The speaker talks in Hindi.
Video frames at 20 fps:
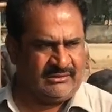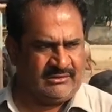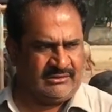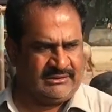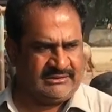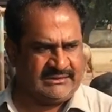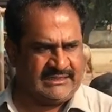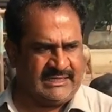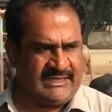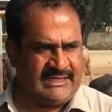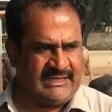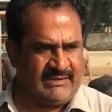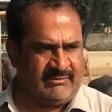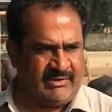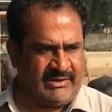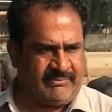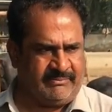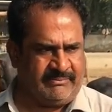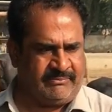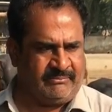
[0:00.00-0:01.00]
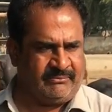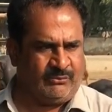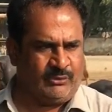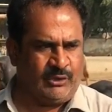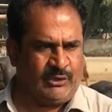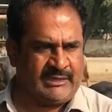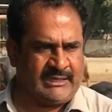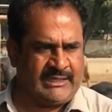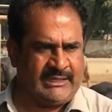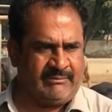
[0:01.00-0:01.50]
इसके लिए हमारे
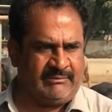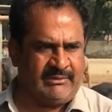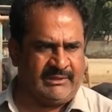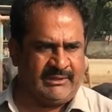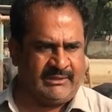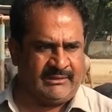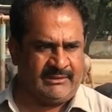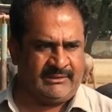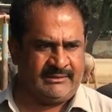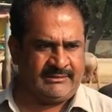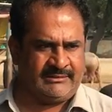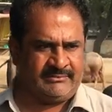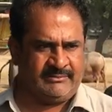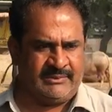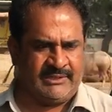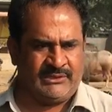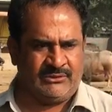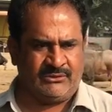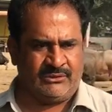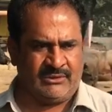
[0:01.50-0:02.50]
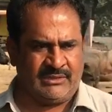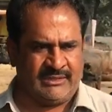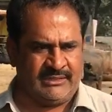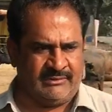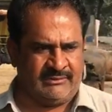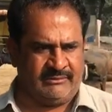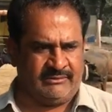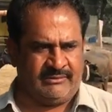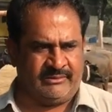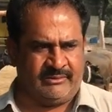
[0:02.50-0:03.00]
मुल्क की भी इसमें जो है
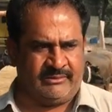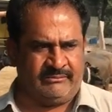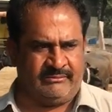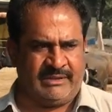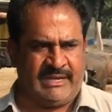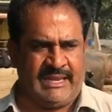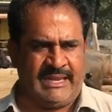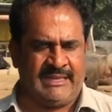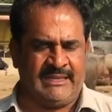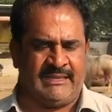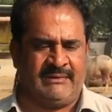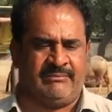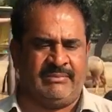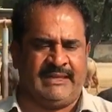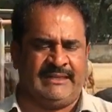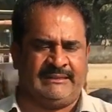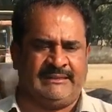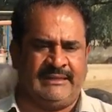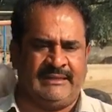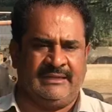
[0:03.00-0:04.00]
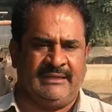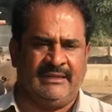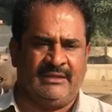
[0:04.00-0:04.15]
भलाई की बात है